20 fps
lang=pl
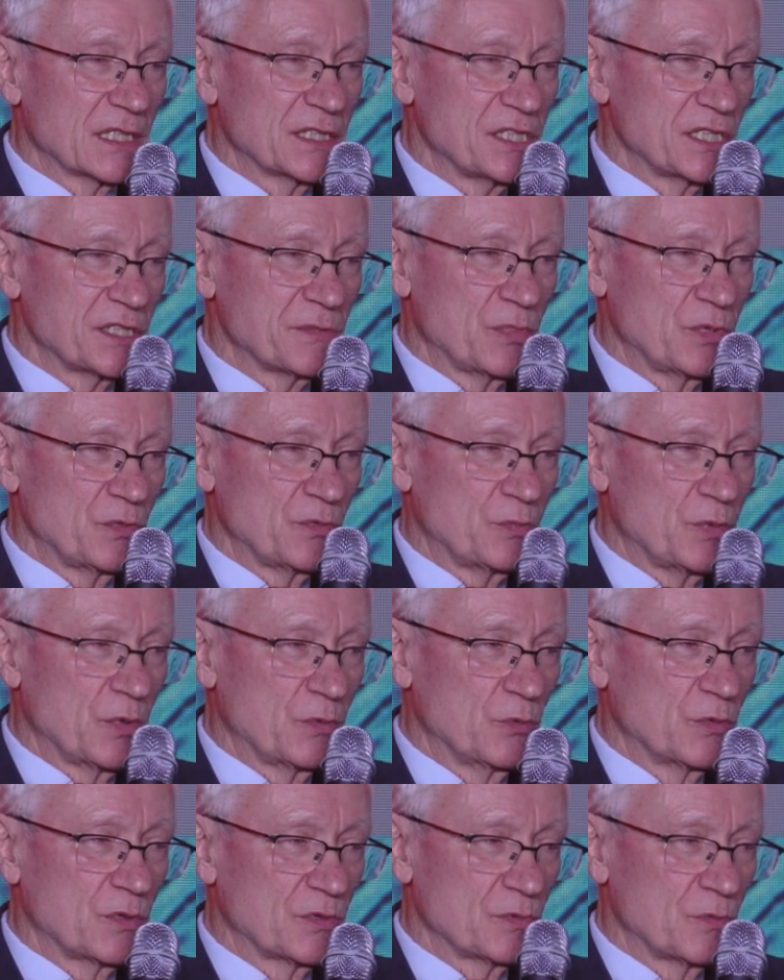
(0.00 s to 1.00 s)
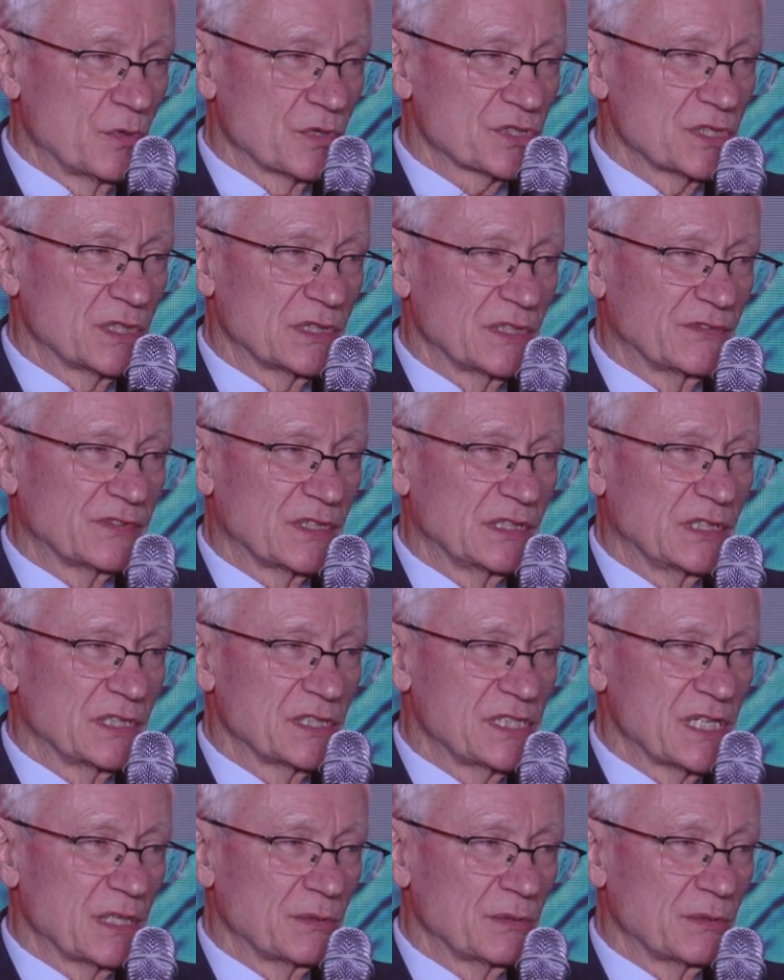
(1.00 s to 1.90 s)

gdzie był ułożony wtedy